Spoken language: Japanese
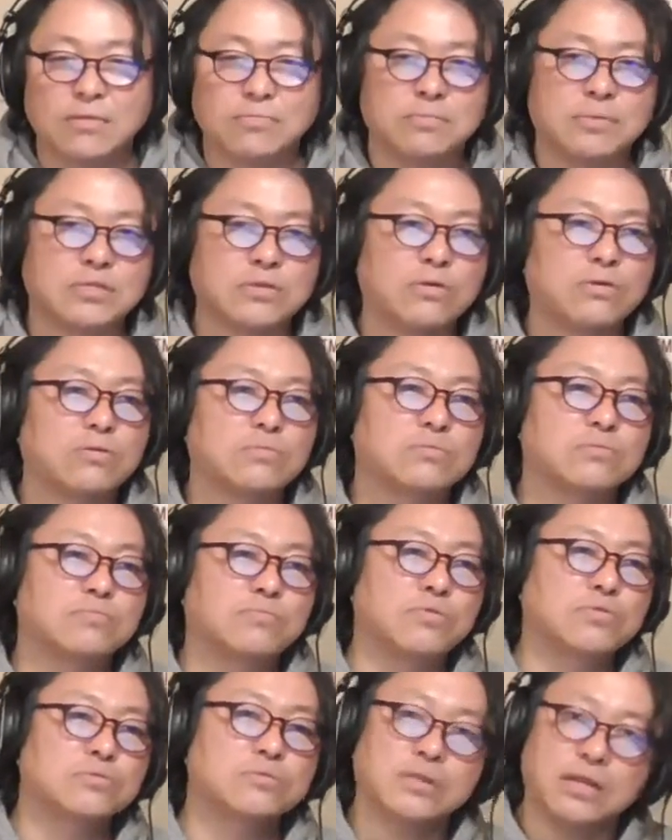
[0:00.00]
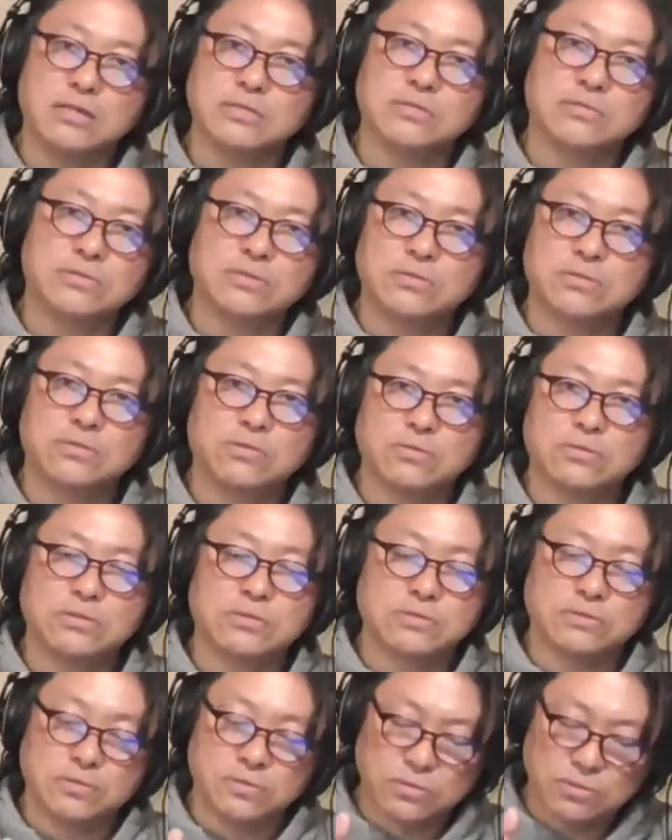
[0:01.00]
まあ、ともねそ
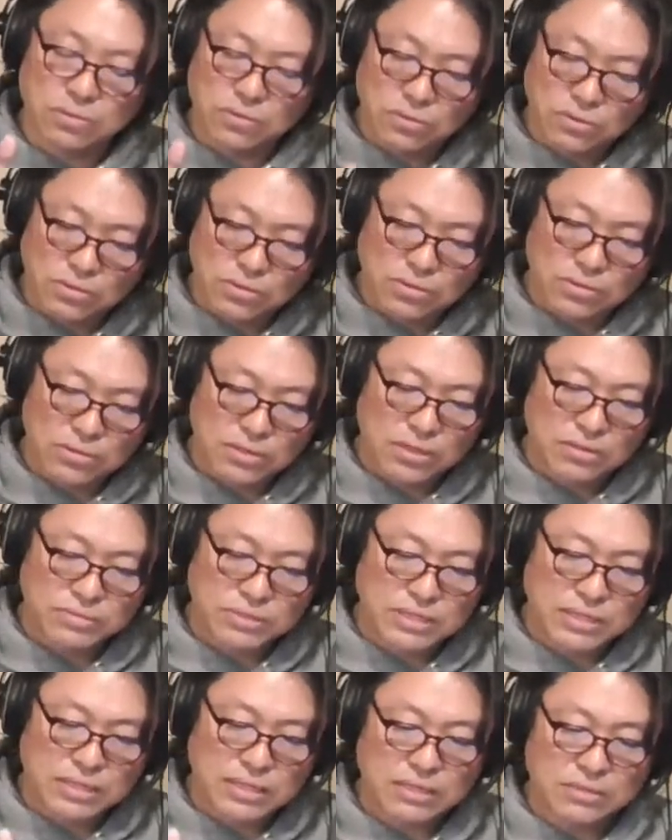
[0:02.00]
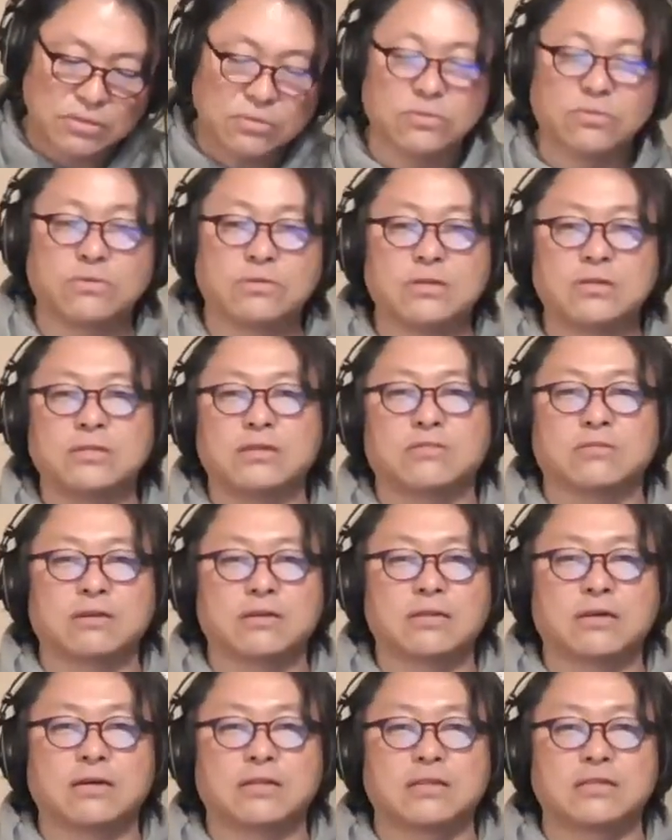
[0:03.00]
の不正さんと同年代の
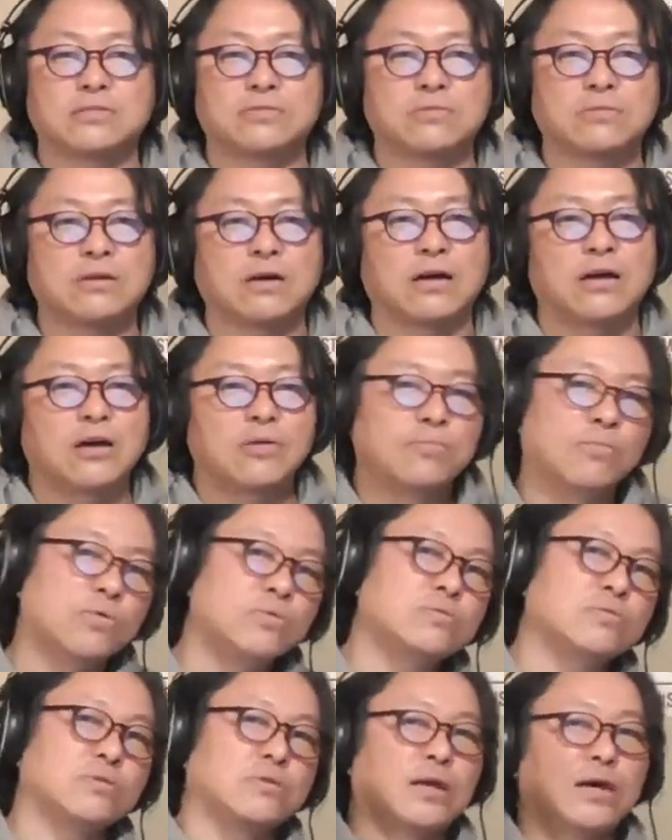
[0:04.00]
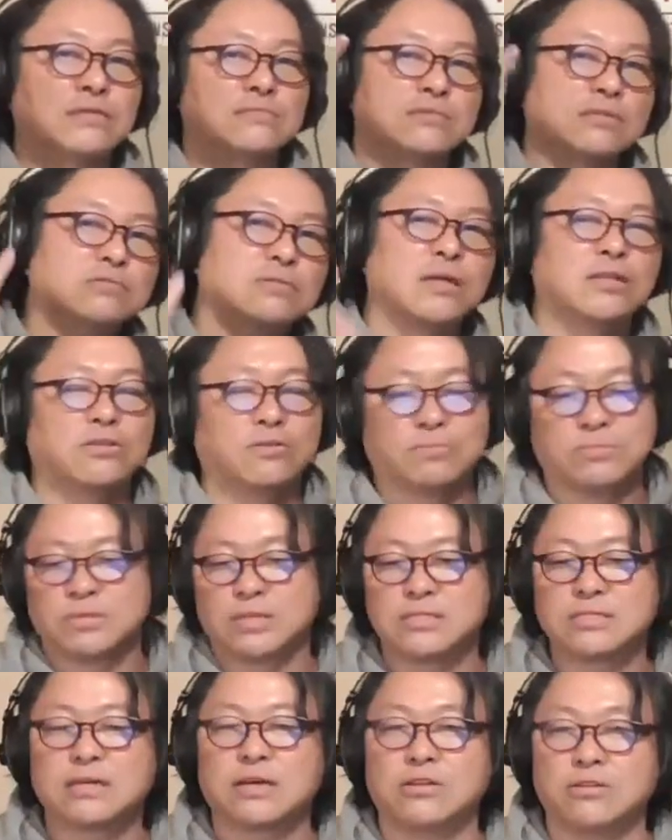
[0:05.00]
方々にとってはもっとランクは上だと思うん
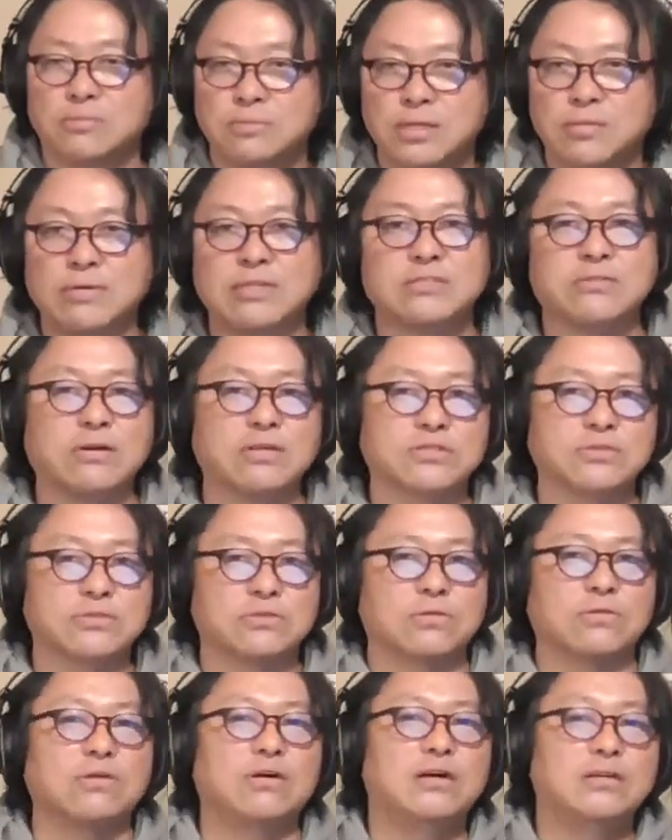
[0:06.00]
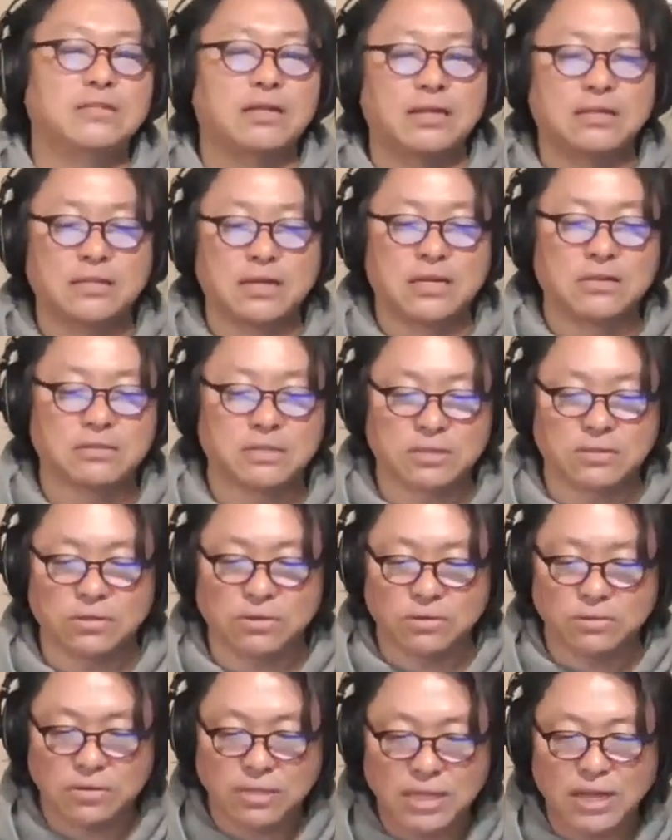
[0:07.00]
ですけれどもね、まあ、そこはちょっとこう年代の差と
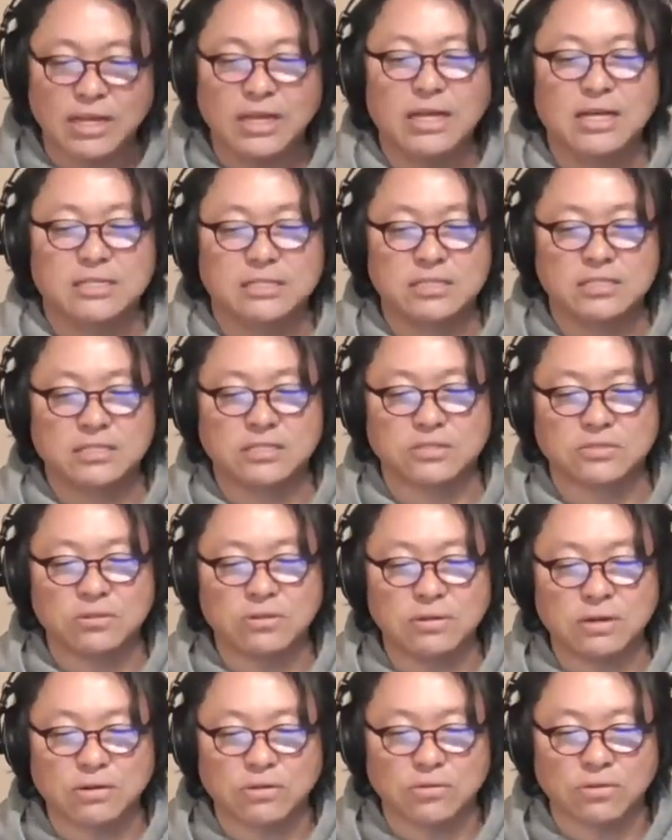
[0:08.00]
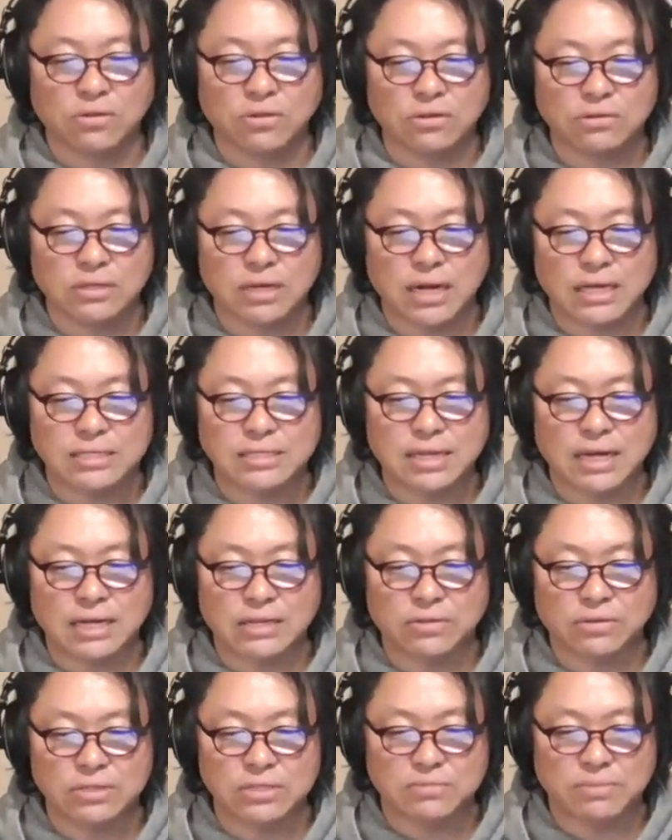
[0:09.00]
いうことで25位はこの曲から
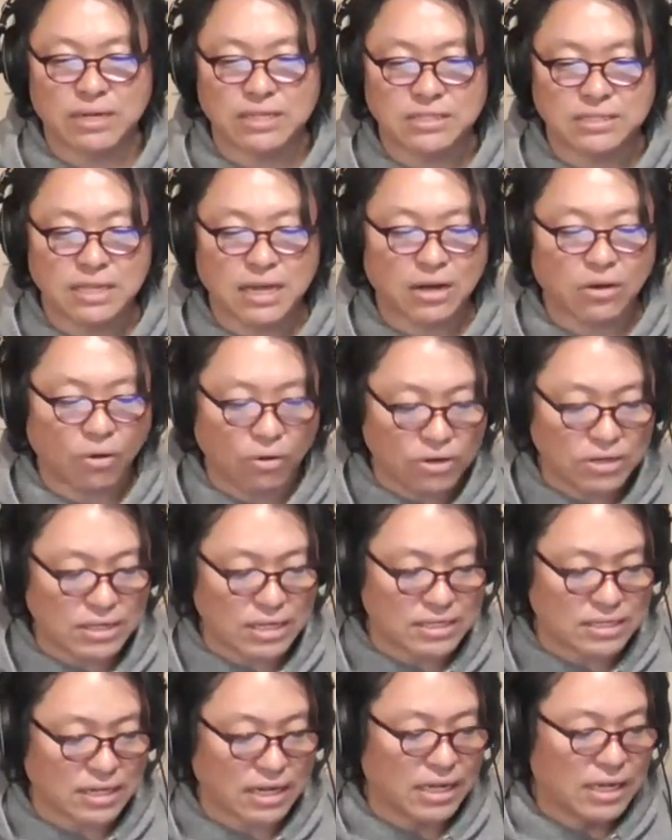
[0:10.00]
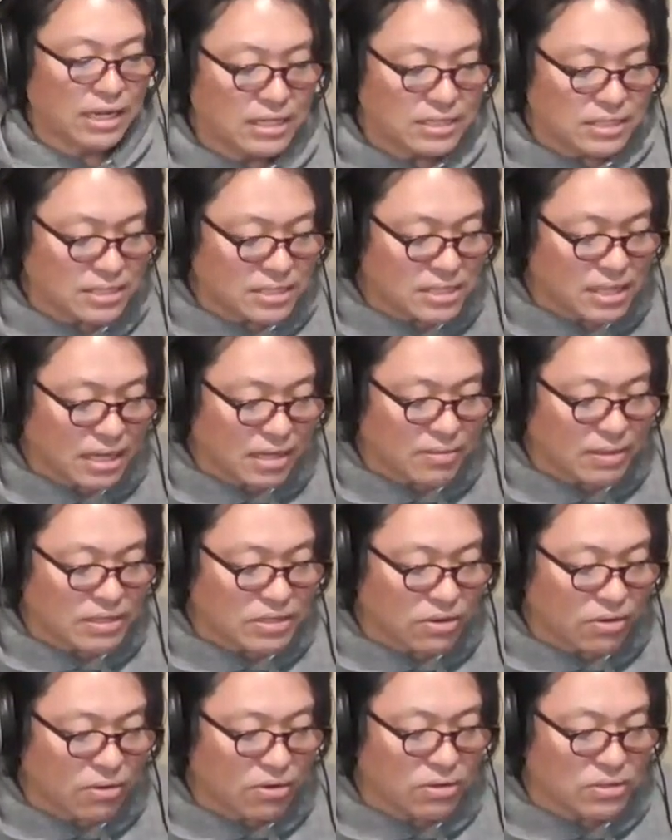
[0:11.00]
スタートしました恋でした続いていきま
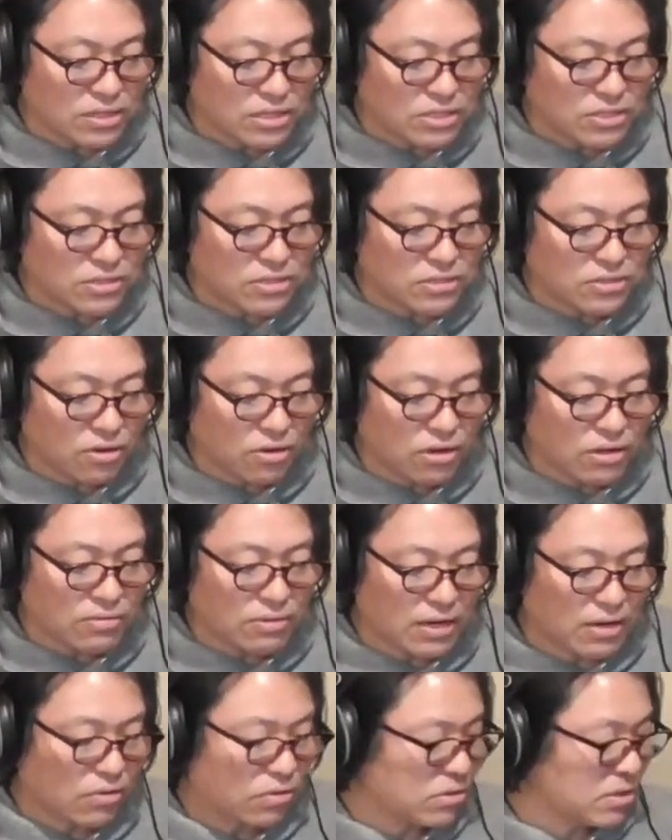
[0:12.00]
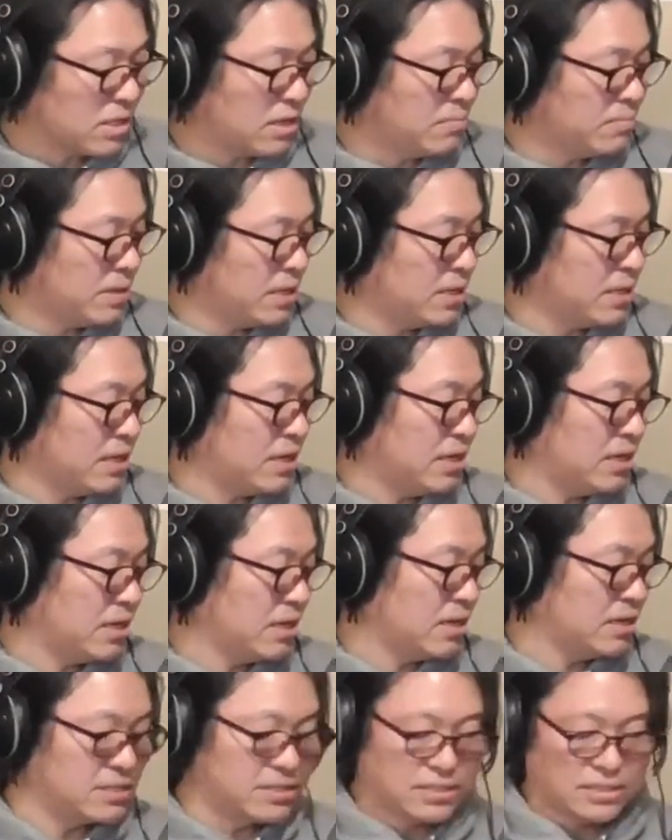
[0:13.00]
しょう24位はこのナンバー
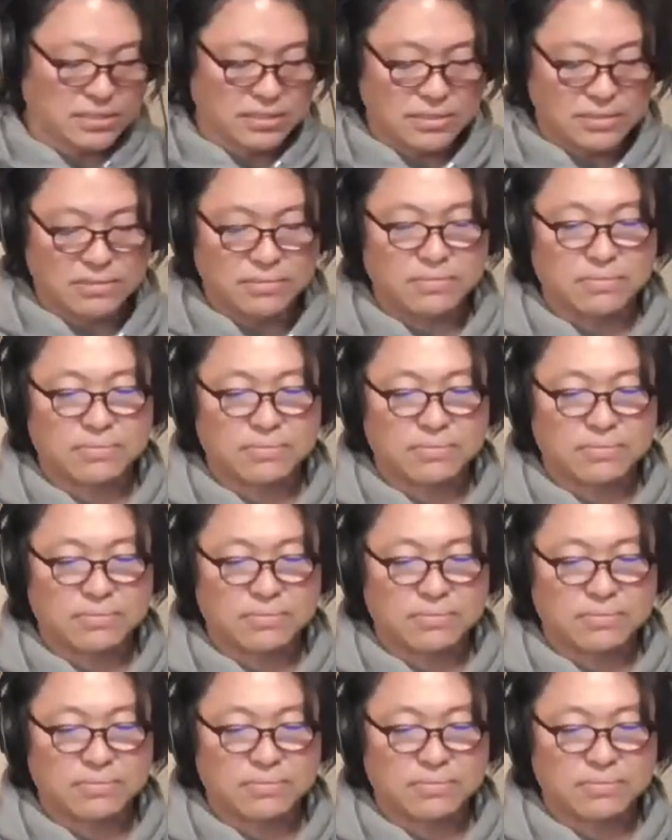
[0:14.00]
です